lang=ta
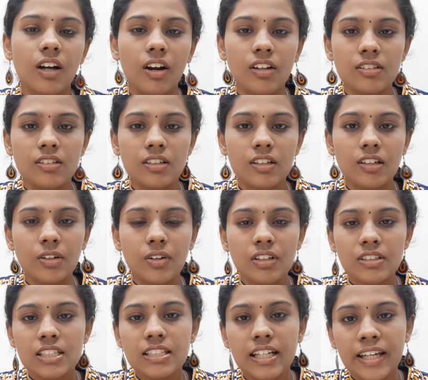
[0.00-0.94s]
அந்த
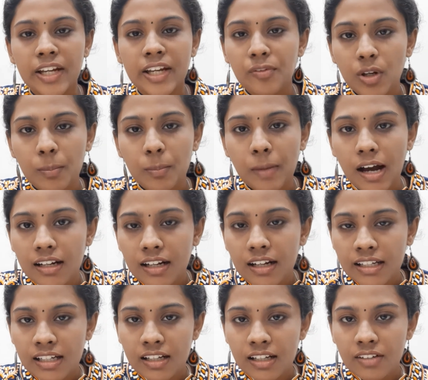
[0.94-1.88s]
குழந்தை செகண்ட் ஃப்ளோர்
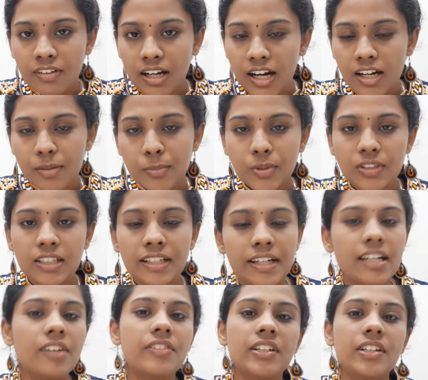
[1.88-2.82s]
பால்கனியில் விளையாடும் போது
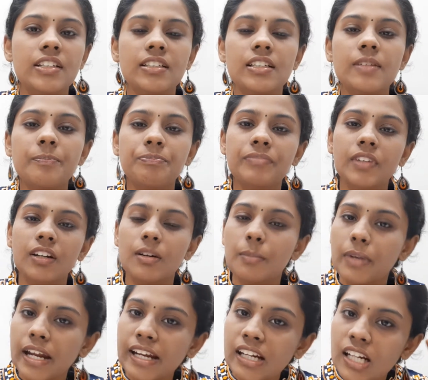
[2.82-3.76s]
கீழே விழுந்து
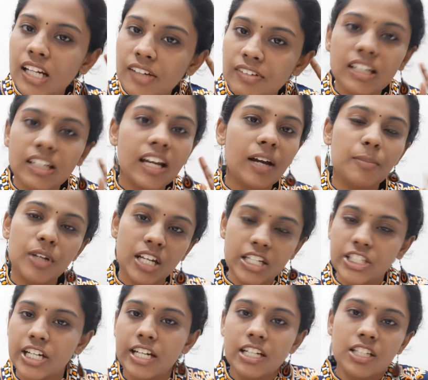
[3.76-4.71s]
பிரெயினில் வந்து
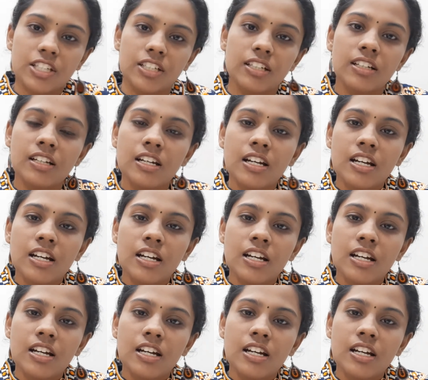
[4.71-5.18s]
ஹெமரேஜ் ஆகிடுச்சு